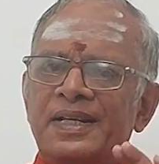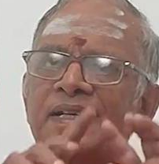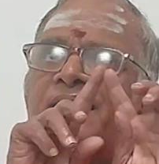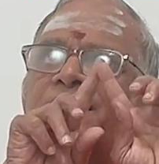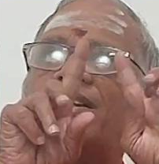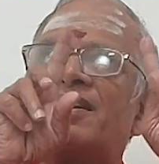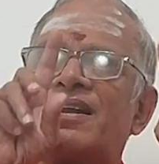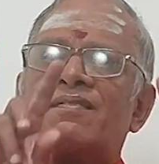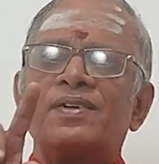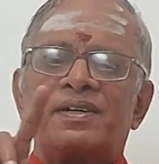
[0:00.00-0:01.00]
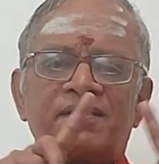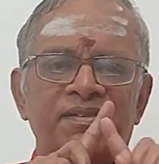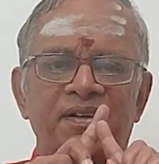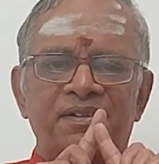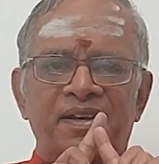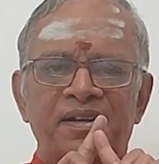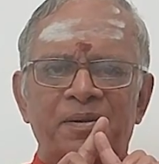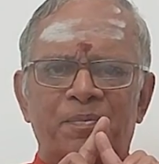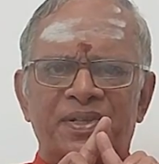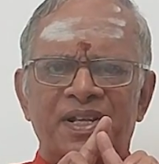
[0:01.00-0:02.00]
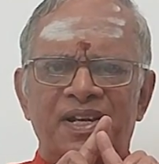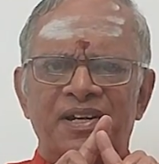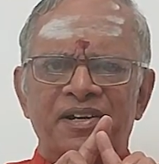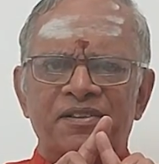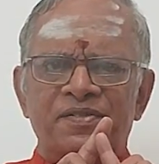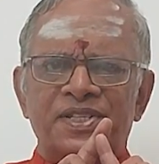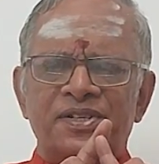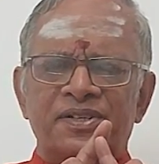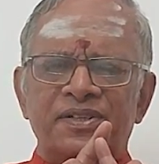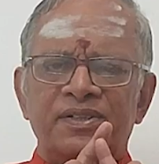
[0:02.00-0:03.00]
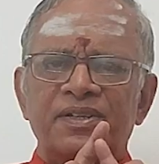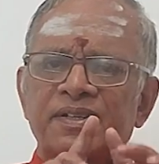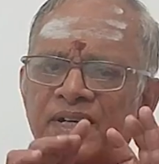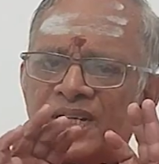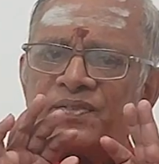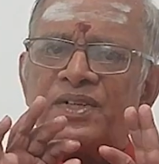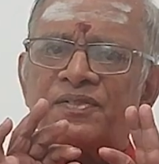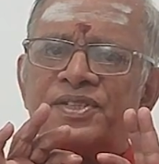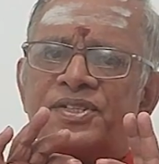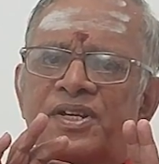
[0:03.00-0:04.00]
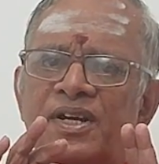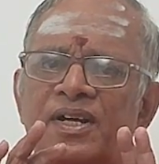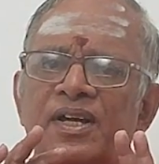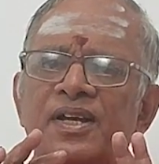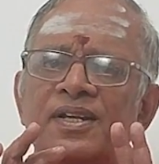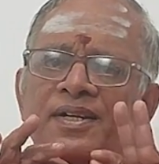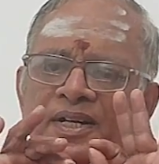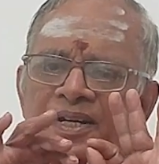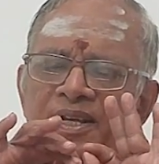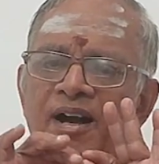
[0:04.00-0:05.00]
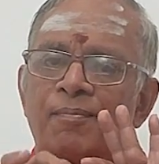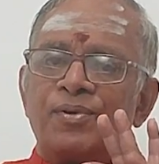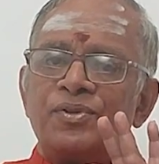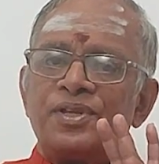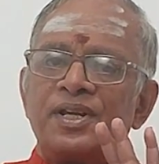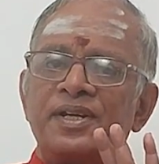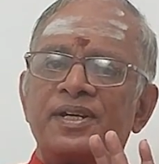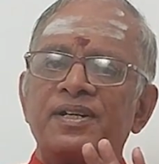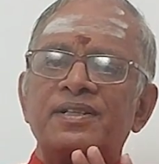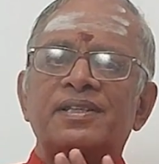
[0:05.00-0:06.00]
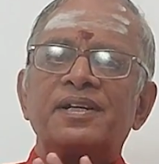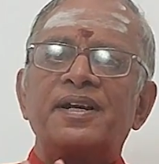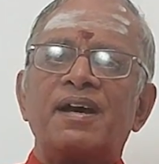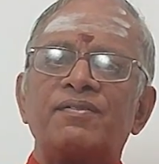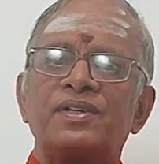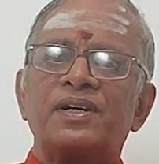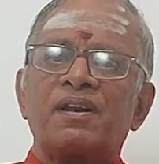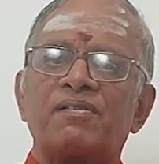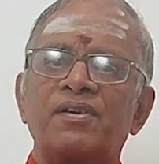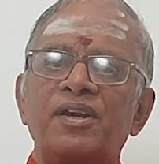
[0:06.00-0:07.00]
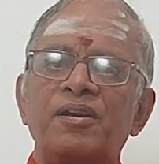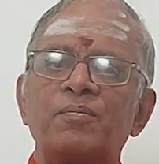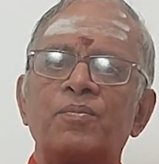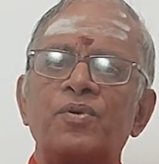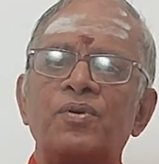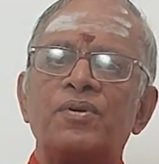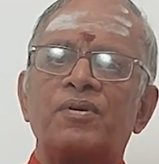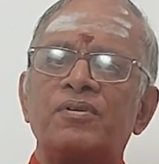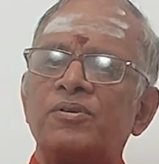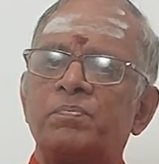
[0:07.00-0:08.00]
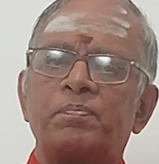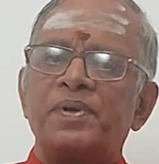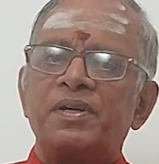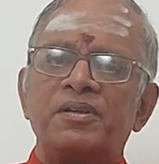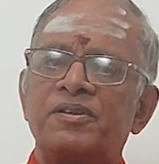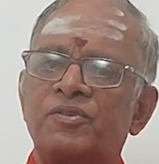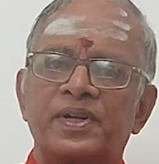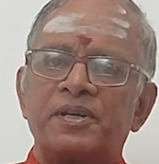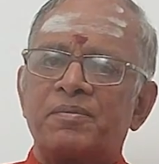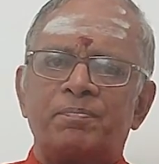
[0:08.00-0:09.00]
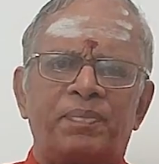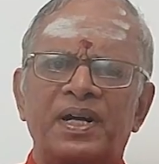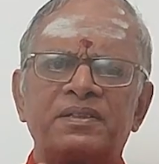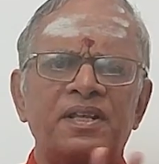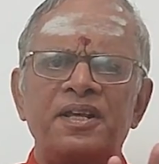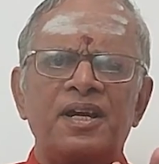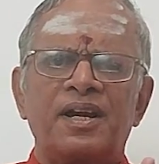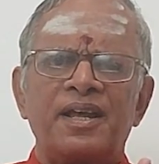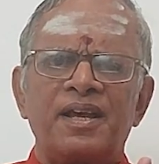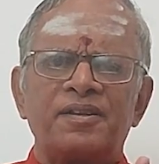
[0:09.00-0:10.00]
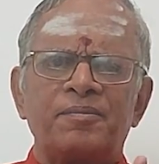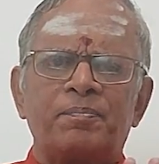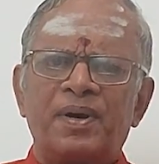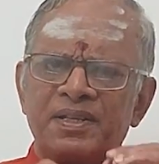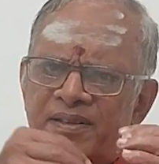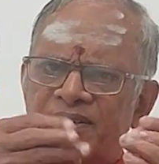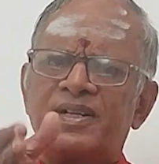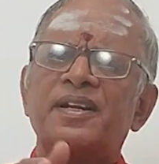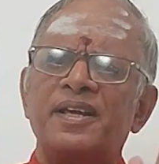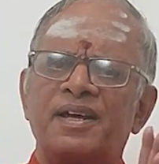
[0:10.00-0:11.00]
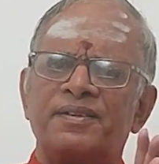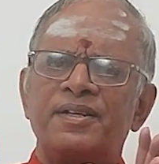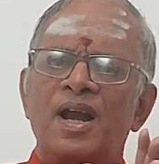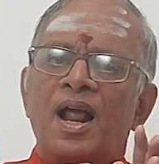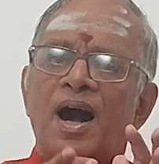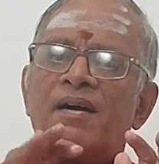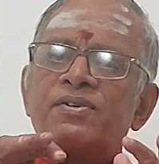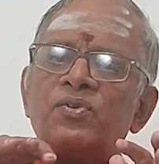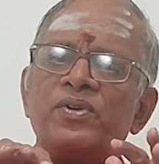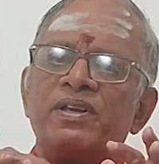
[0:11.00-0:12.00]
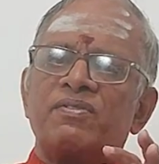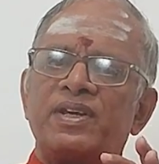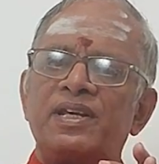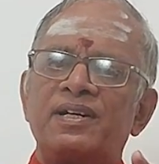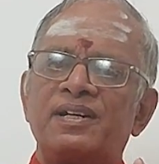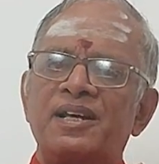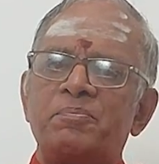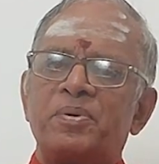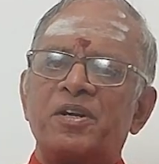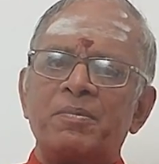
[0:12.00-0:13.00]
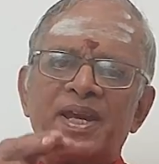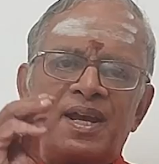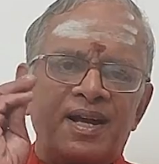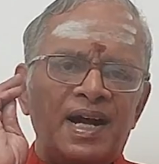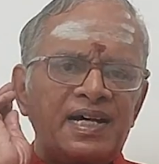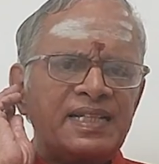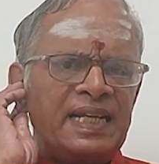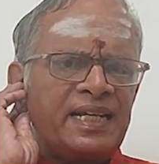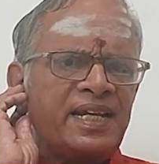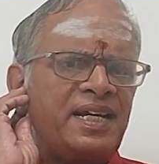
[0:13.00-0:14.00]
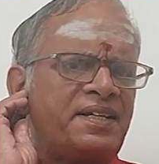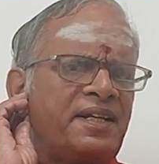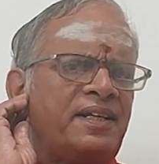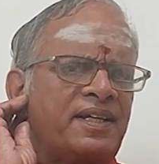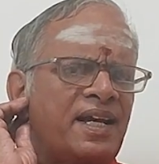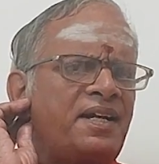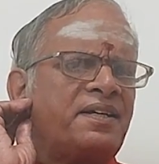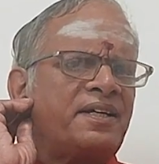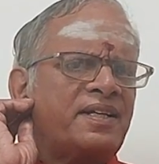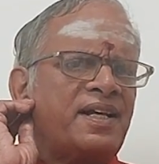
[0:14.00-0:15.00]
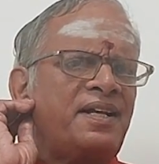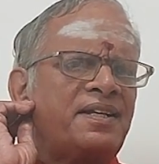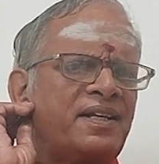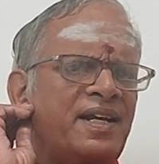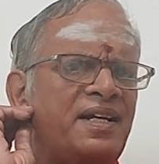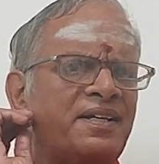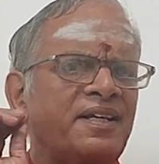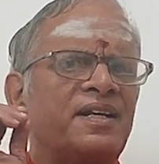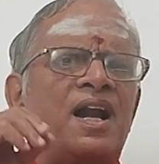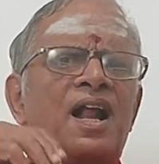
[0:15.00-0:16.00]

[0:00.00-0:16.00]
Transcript: இந்த திருநாவுக்கரசர் தண்ணீர் பந்தல்னு எழுதி வச்சுருக்கு நினைவில் வச்சுக்கங்க அபூதியடிகள் திருநாவுக்கரசரி முன்னுக்கு பின் இதுவரைக்கும் பார்த்ததே கிடையாது பார்த்தது கிடையாது அவருடைய செயல்களை பெருமையை காதில் கேட்டு கேட்டு கேட்டு கேட்டு